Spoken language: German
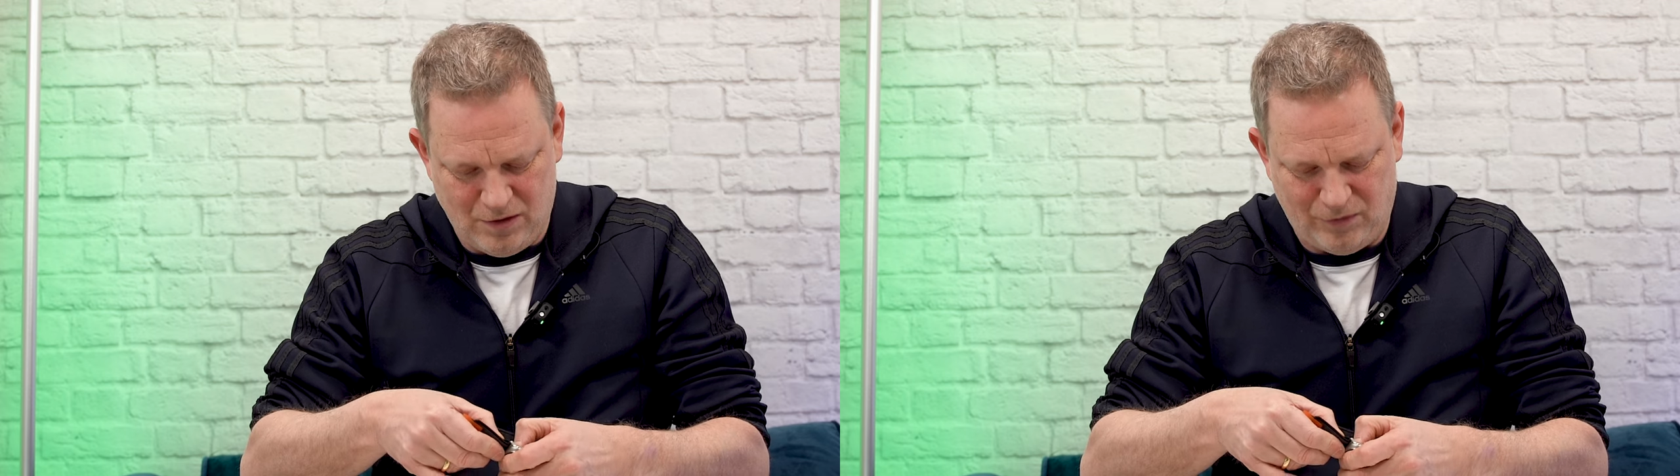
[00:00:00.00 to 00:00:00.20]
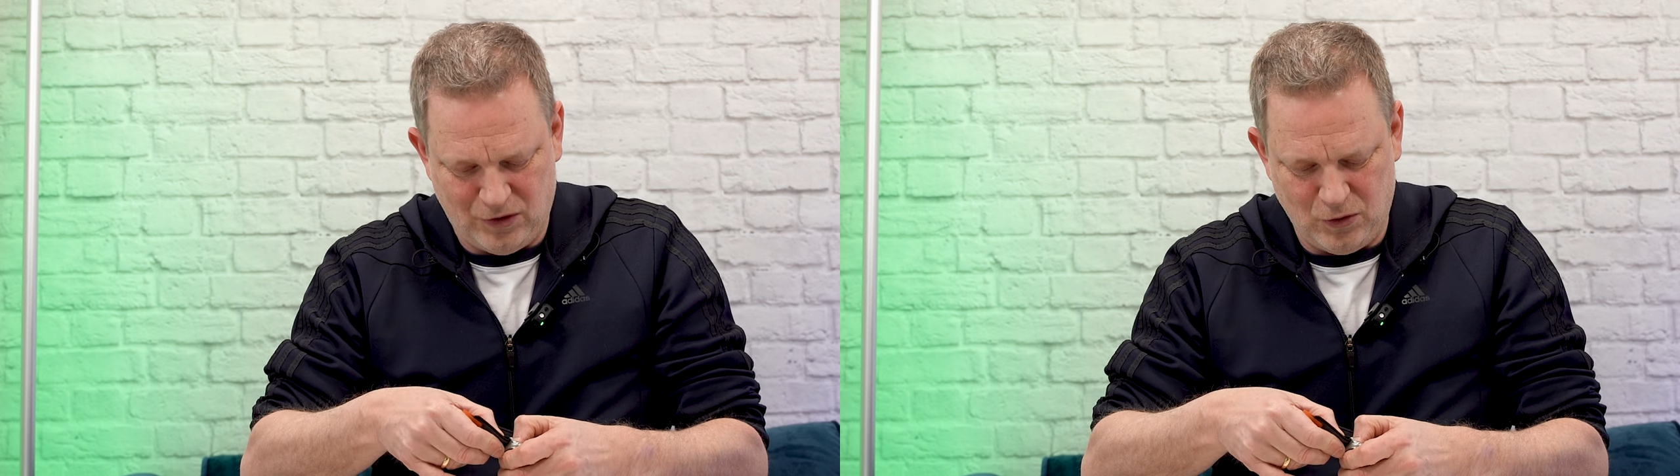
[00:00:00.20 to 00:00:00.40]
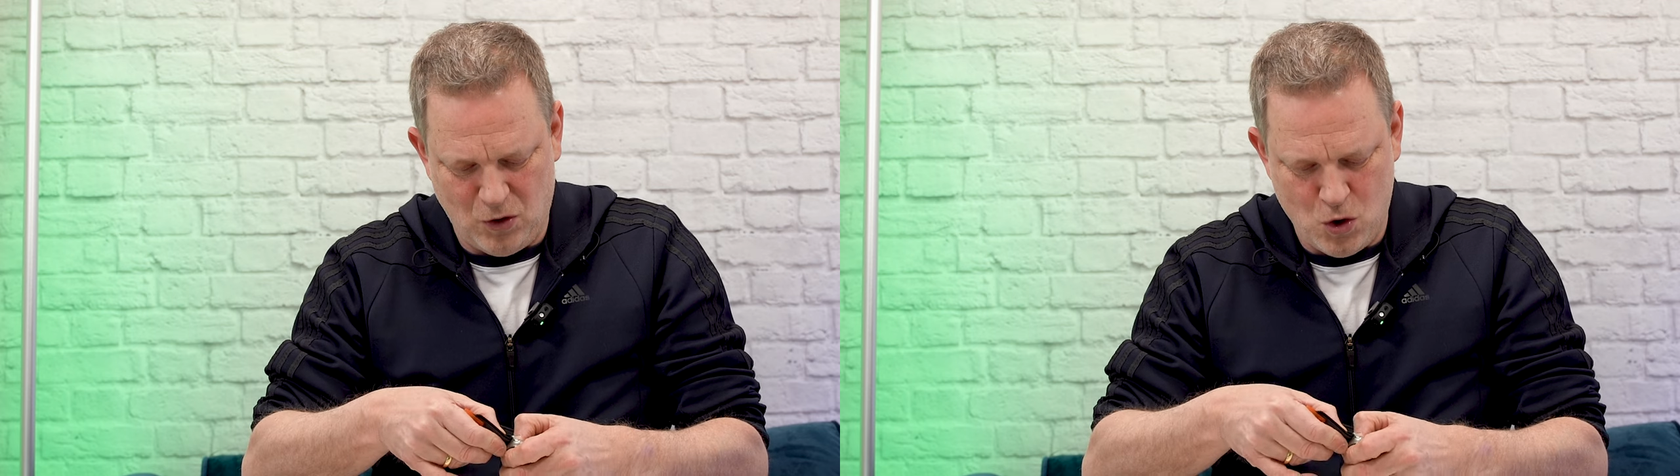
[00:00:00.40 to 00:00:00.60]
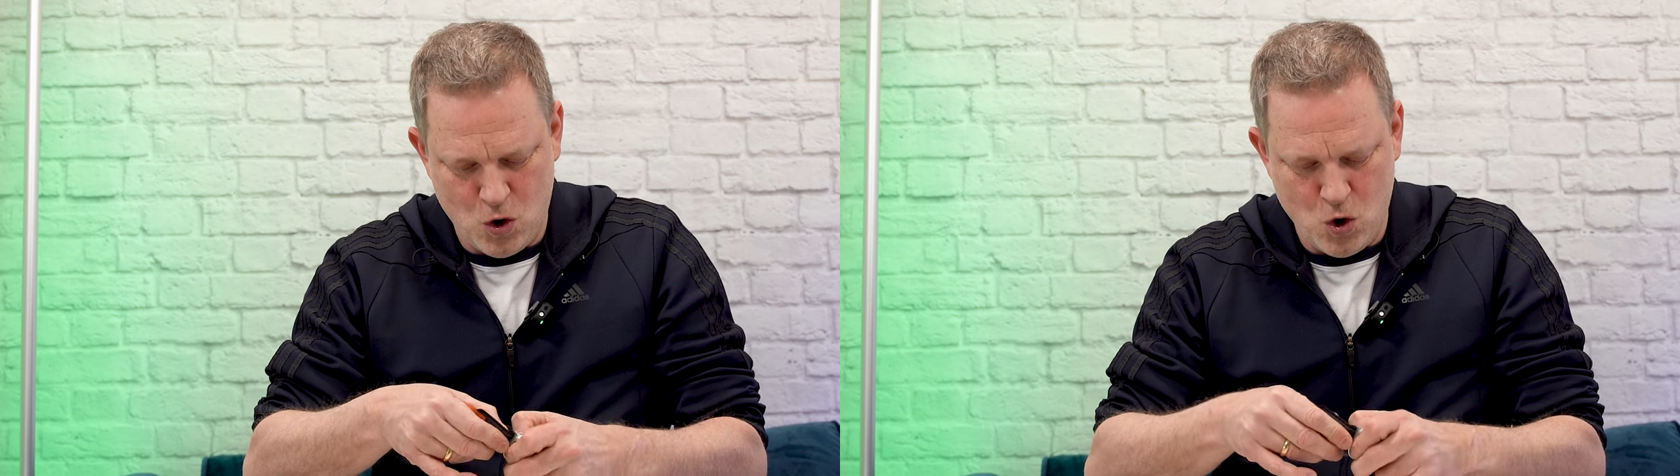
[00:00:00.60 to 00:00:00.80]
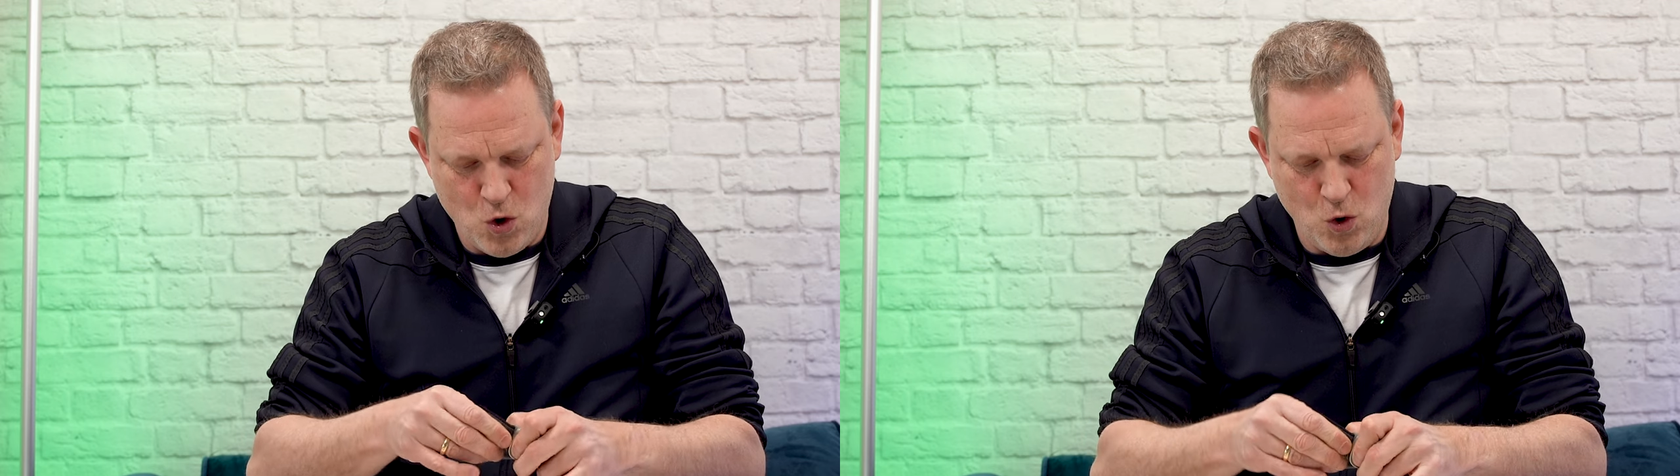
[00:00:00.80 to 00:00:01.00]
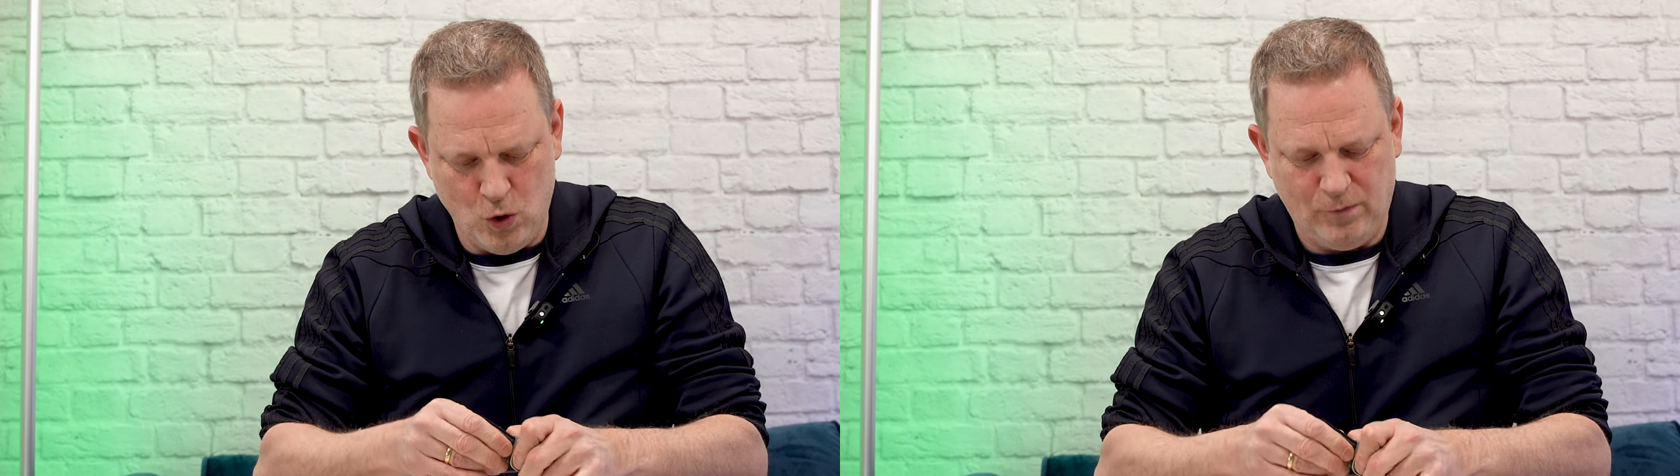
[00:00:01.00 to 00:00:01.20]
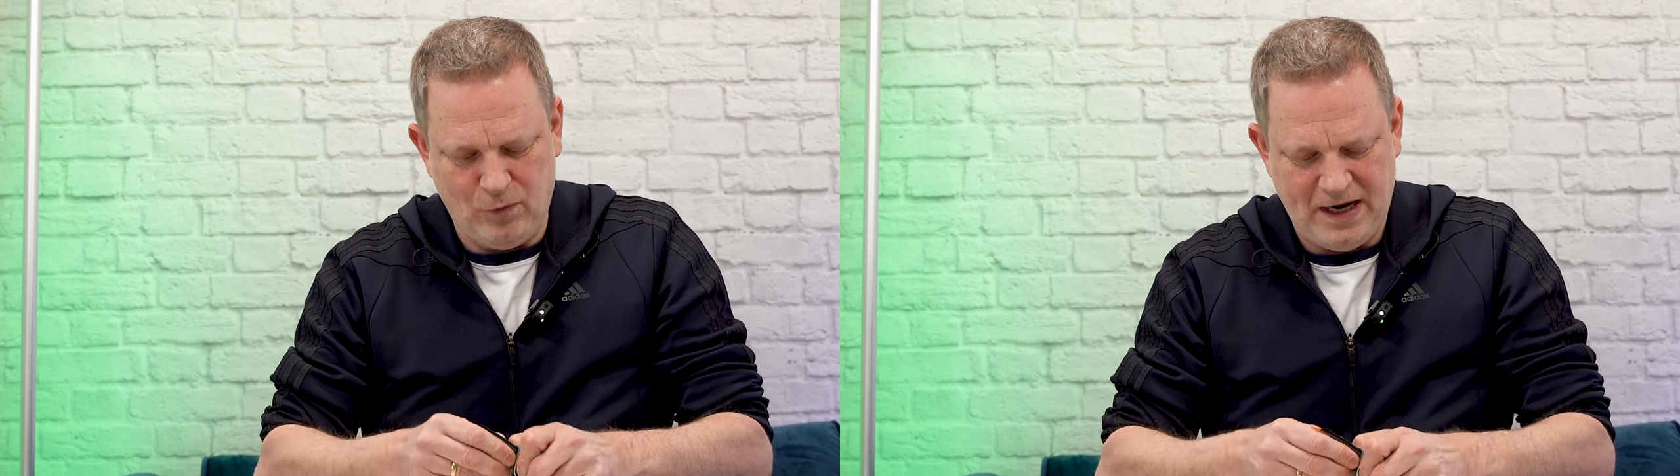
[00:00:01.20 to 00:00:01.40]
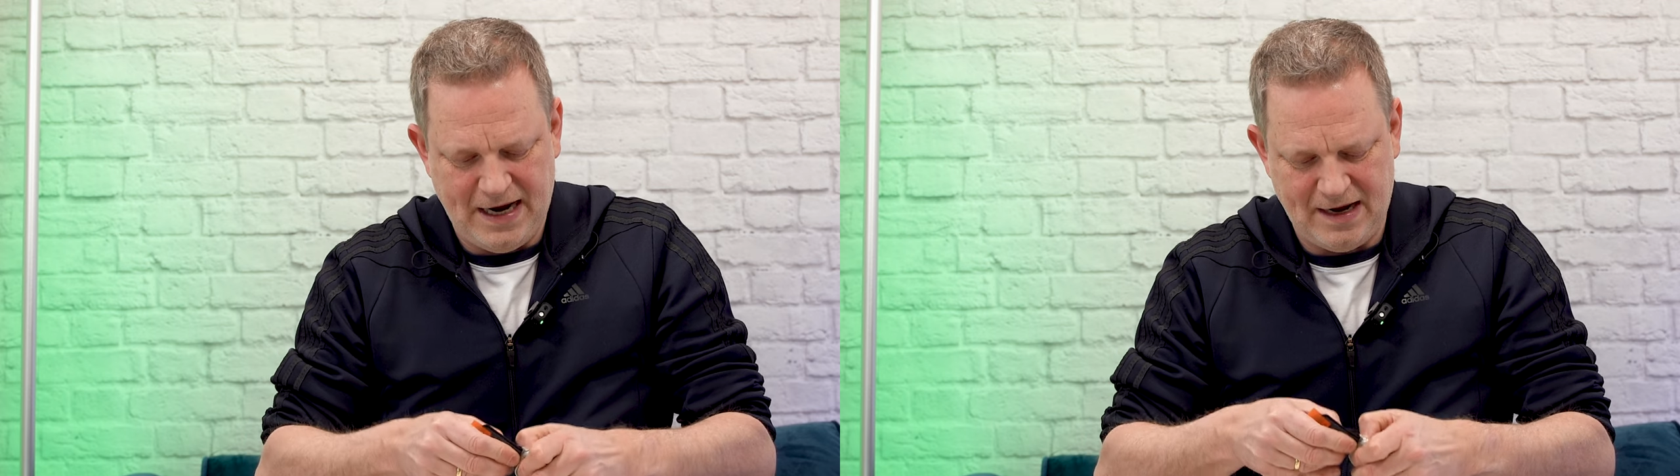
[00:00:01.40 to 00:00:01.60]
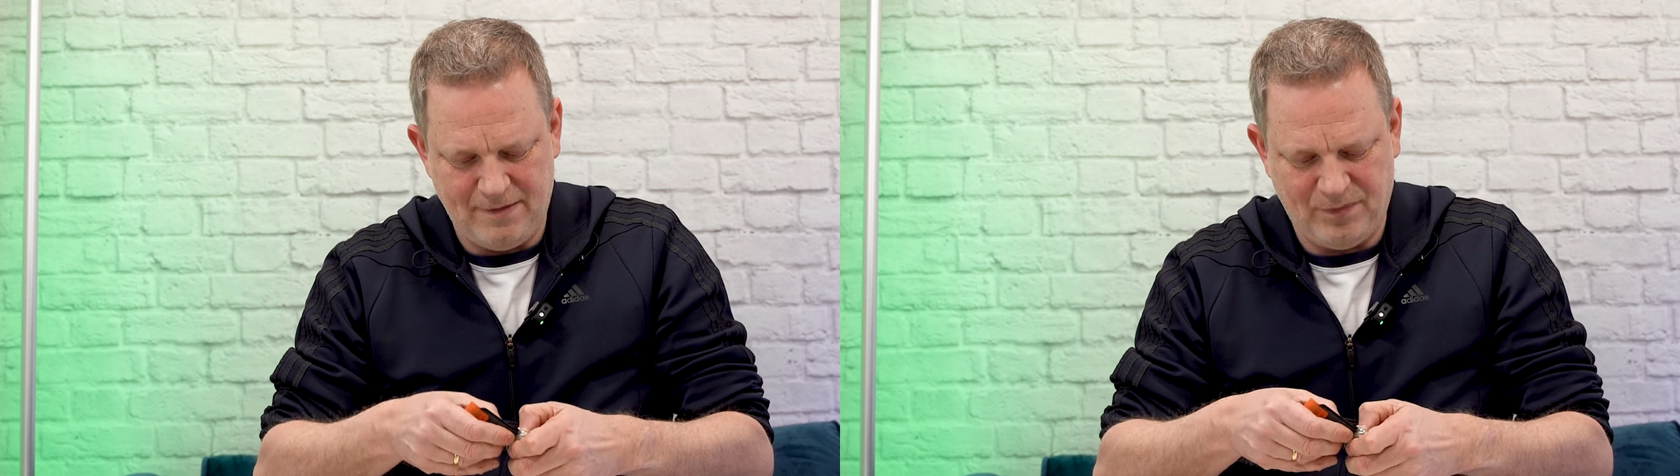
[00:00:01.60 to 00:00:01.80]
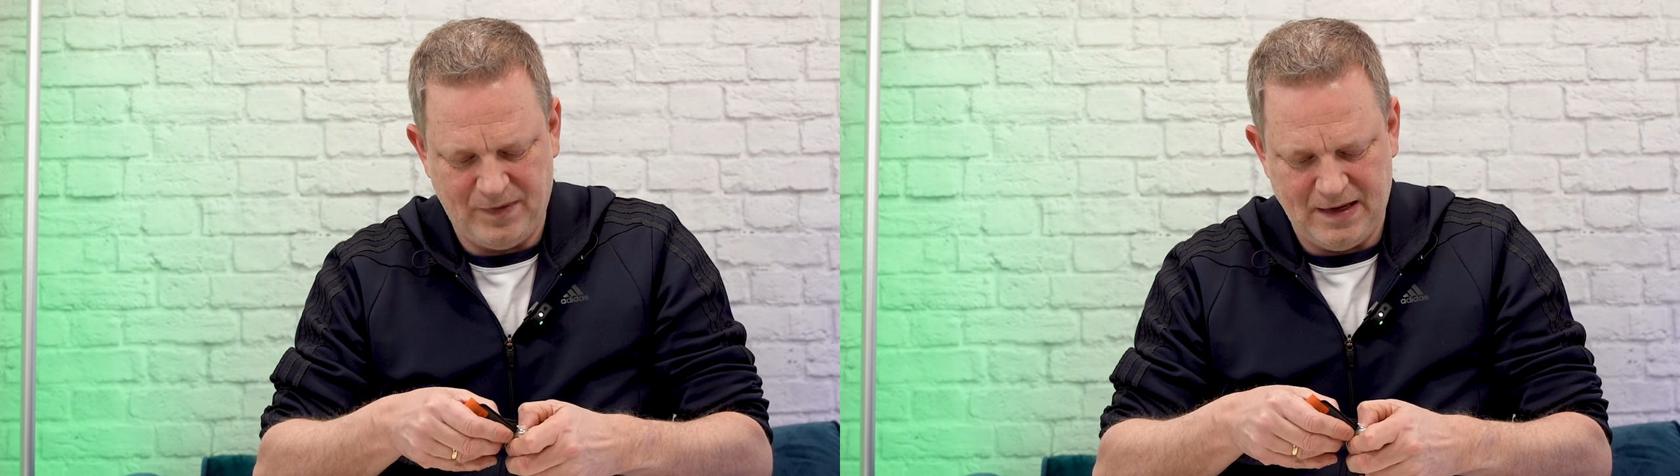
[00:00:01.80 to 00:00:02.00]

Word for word: von irgendwoher,